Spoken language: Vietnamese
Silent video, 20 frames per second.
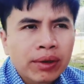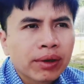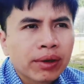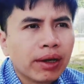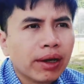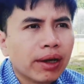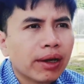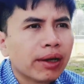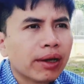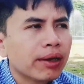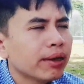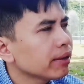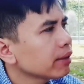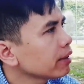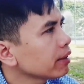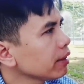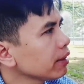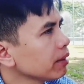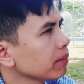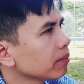để
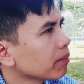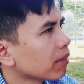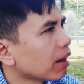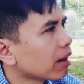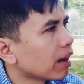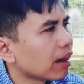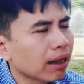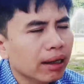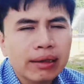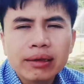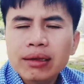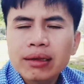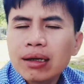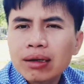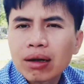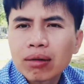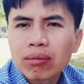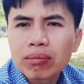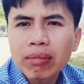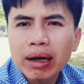khi mà cái tác
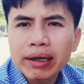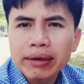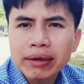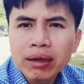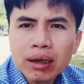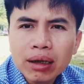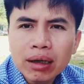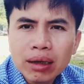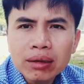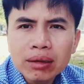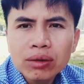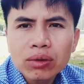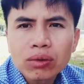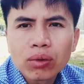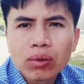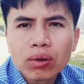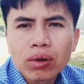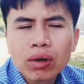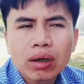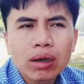động mạnh hơn
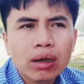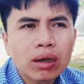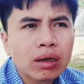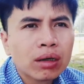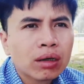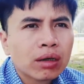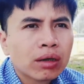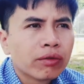của